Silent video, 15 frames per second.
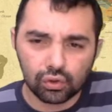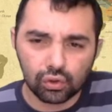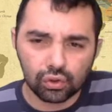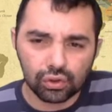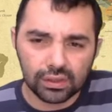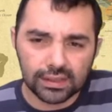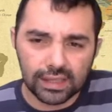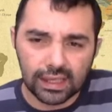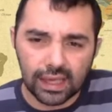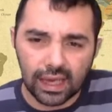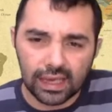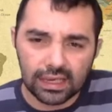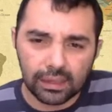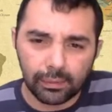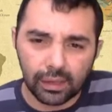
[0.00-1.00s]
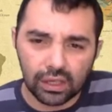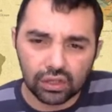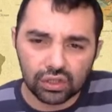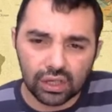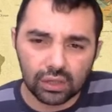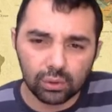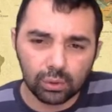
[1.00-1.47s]
çünkü Rize'de engebeli,
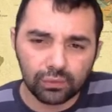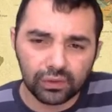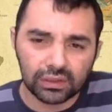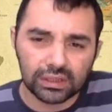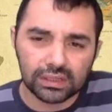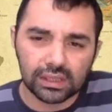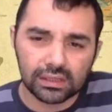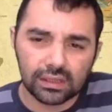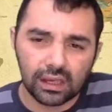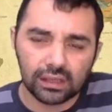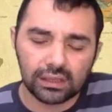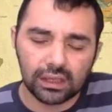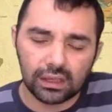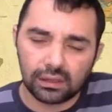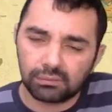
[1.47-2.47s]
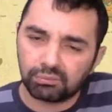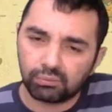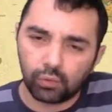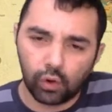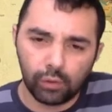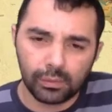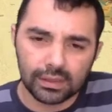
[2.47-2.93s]
Şanlıurfa'da ise sade
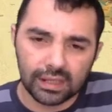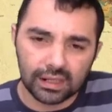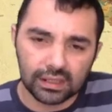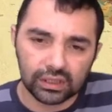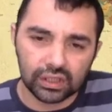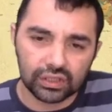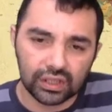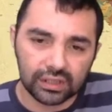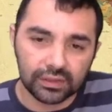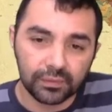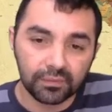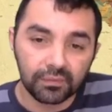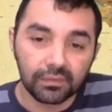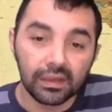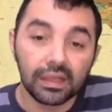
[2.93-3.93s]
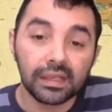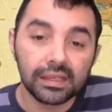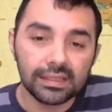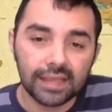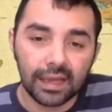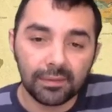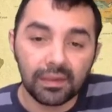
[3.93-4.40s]
olmaz arkadaşlar.
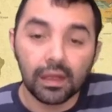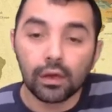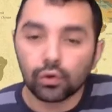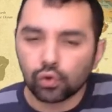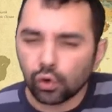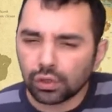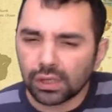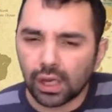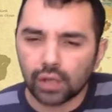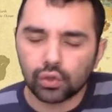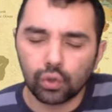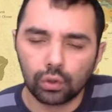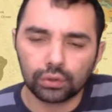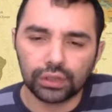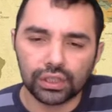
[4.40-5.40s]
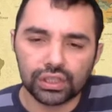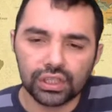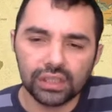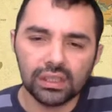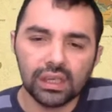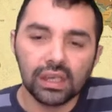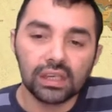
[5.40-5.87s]
Rize çok yağışlı olduğu
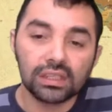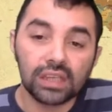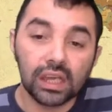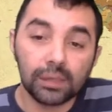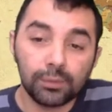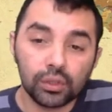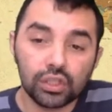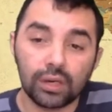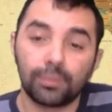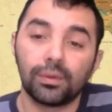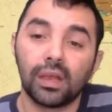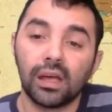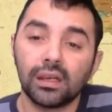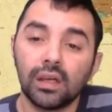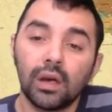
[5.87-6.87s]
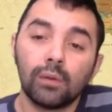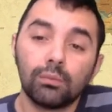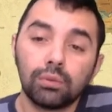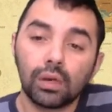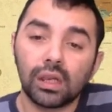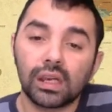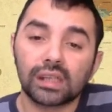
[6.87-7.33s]
için kerpiç yapılar
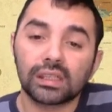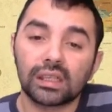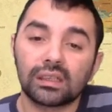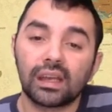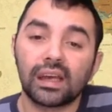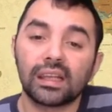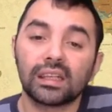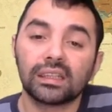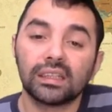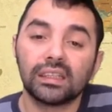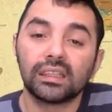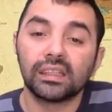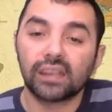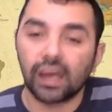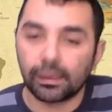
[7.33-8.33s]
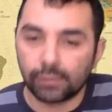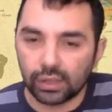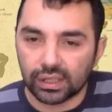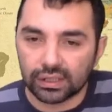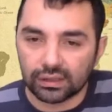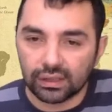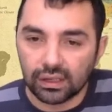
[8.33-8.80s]
buralarda dayanıklılığını
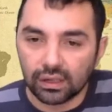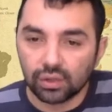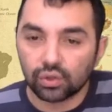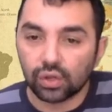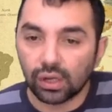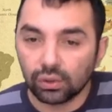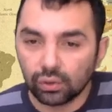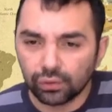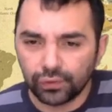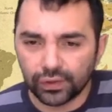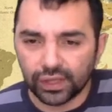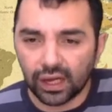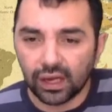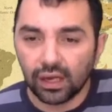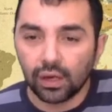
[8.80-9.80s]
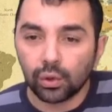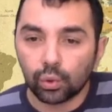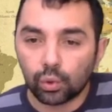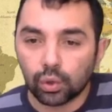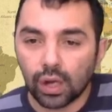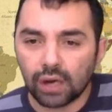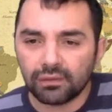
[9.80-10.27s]
kaybeder. Şanlıurfa'da
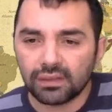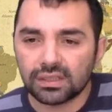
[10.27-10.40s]
kurak ve